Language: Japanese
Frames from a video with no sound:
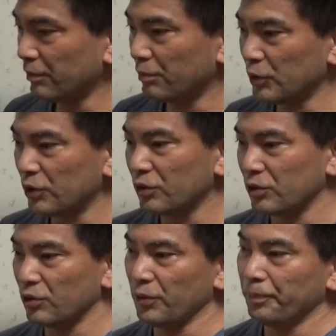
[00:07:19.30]
もちろん
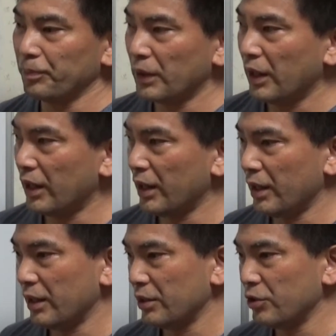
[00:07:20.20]
その、
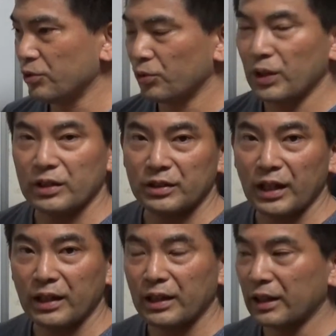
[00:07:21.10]
ニュートラル
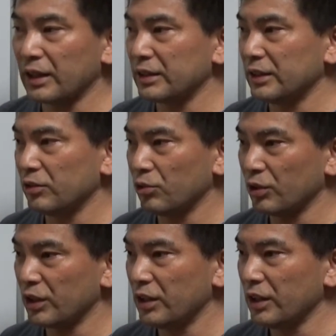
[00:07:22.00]
な形の
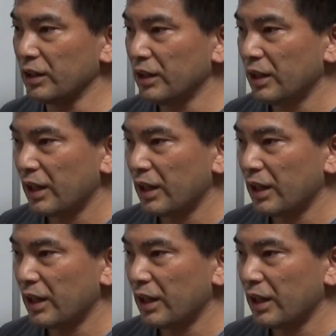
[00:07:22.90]
時に、